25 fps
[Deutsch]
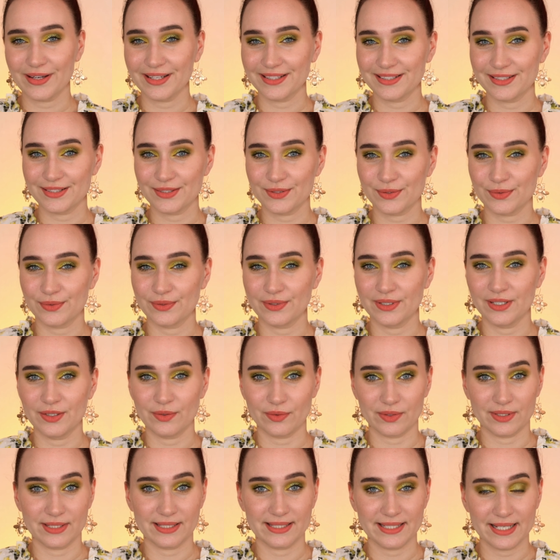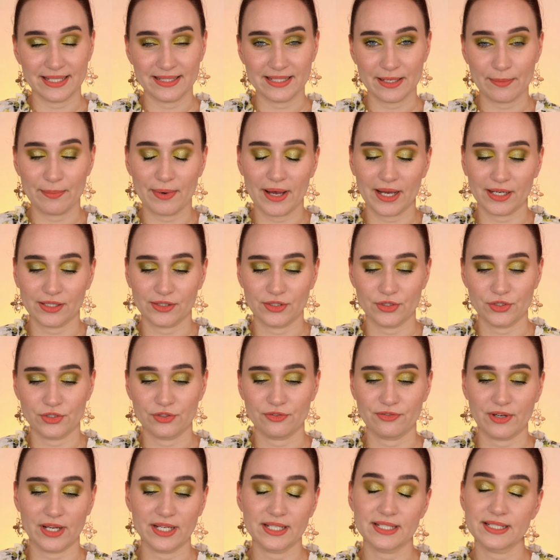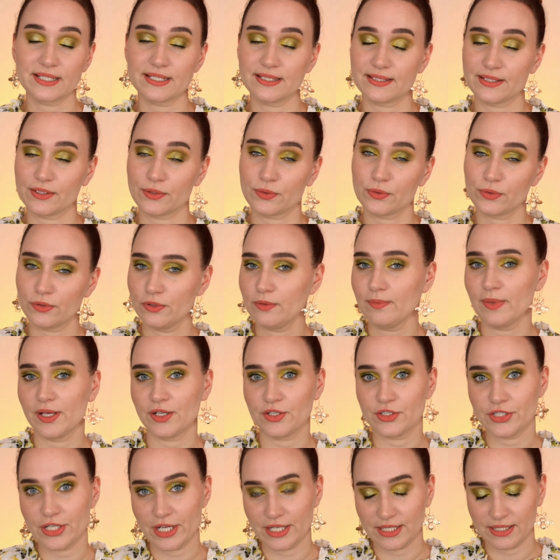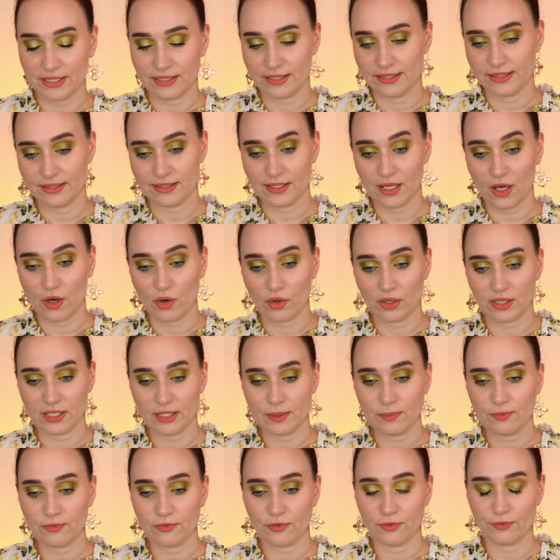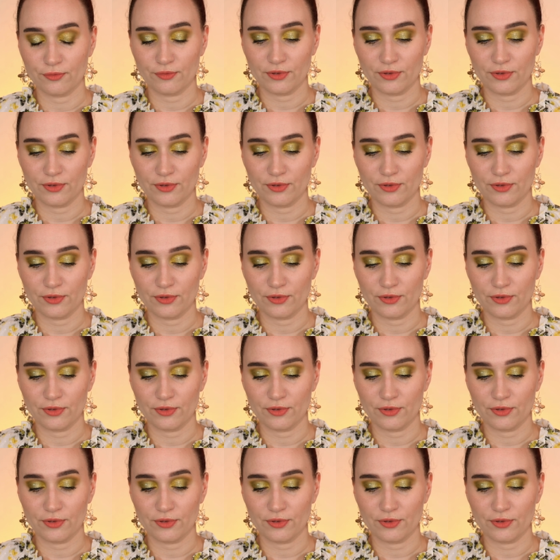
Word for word: richtig cool und sehr, sehr praktisch fand ich diese Kühlmanschette, die es auch gibt für